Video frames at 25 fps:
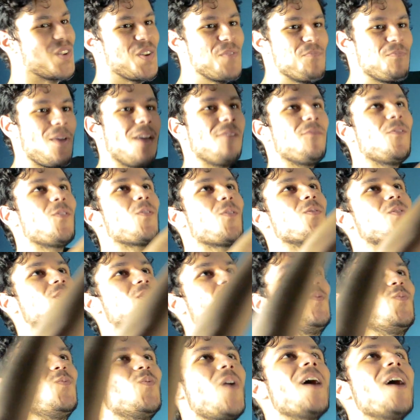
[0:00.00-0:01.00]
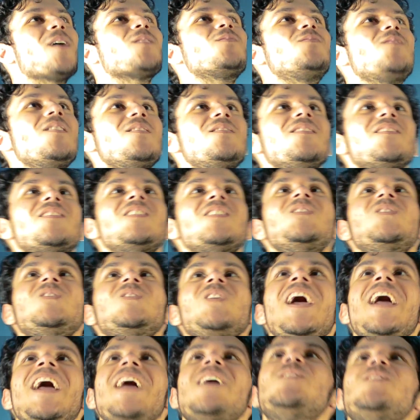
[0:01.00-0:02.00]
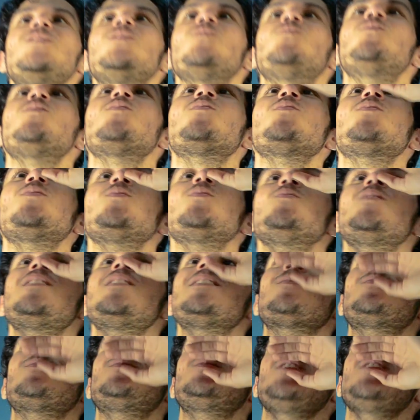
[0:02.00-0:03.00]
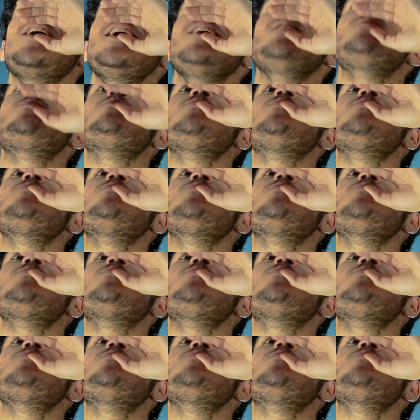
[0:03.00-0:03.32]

Também vou continuar com vocês aqui, gente. Vou continuar com vocês